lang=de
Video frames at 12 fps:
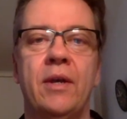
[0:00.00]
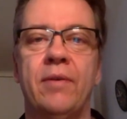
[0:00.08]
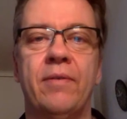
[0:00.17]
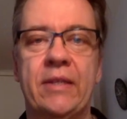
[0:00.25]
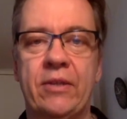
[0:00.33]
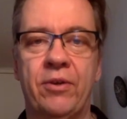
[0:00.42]

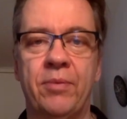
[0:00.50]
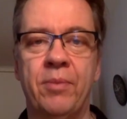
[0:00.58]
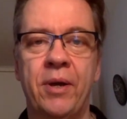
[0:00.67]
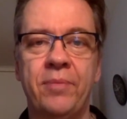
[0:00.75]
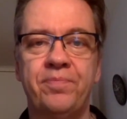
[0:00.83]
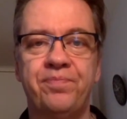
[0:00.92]
was auch
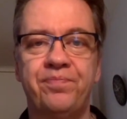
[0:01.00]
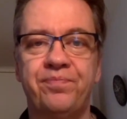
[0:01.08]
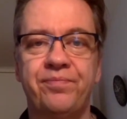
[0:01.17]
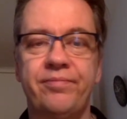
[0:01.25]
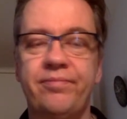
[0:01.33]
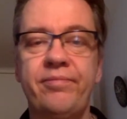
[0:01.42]
immer.
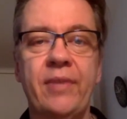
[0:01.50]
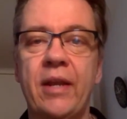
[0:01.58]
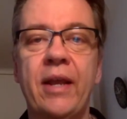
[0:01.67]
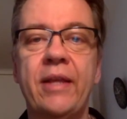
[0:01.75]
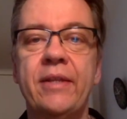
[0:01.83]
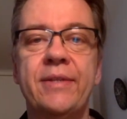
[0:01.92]

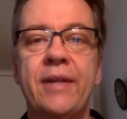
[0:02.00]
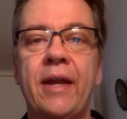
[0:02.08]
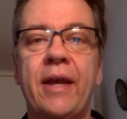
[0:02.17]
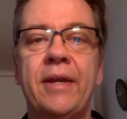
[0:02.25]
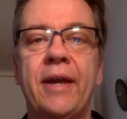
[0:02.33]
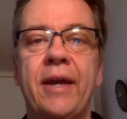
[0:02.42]
Nein, das
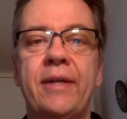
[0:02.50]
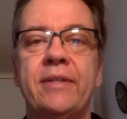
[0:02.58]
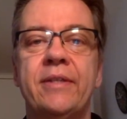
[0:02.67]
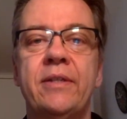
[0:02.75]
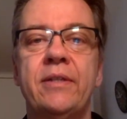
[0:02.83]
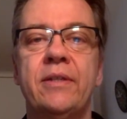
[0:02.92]
alleine reicht
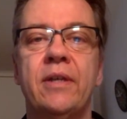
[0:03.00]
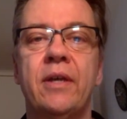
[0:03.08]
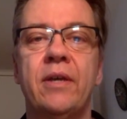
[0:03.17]
nicht.